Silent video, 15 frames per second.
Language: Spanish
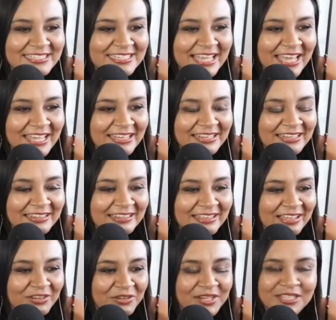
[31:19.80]
Están
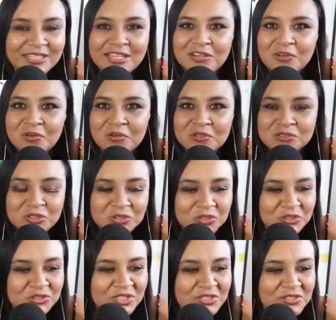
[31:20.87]
conectando con
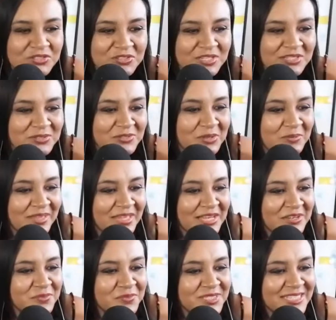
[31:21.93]
nosotros, que nos dejan sus
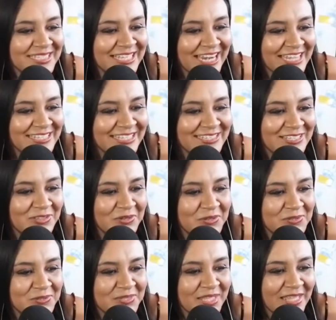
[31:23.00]
comentarios. Muchas gracias a
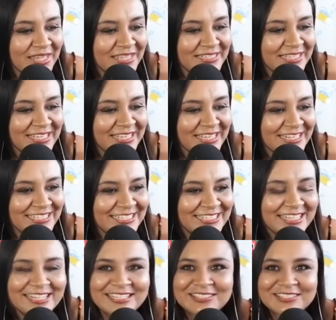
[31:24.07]
todos ustedes, a quienes
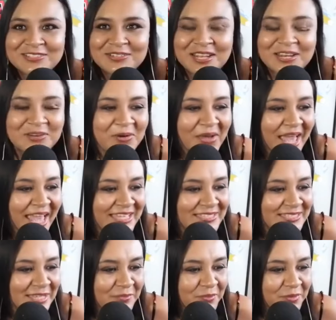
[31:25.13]
están reaccionando
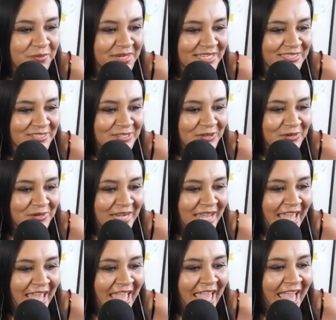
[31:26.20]
a esta
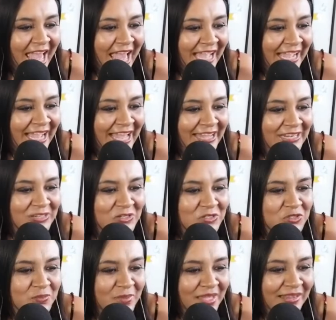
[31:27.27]
publicación. A
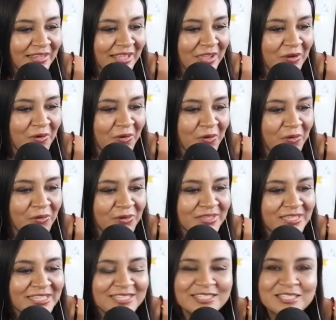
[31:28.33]
Carlos Mateo
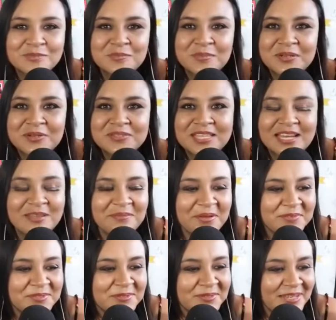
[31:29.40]
Ortiz Espinosa le
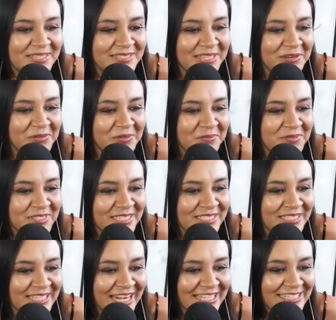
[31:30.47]
enviamos un gran saludo.
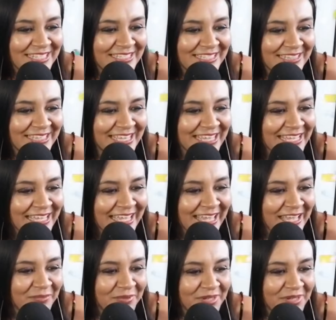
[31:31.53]
Muchas gracias a ti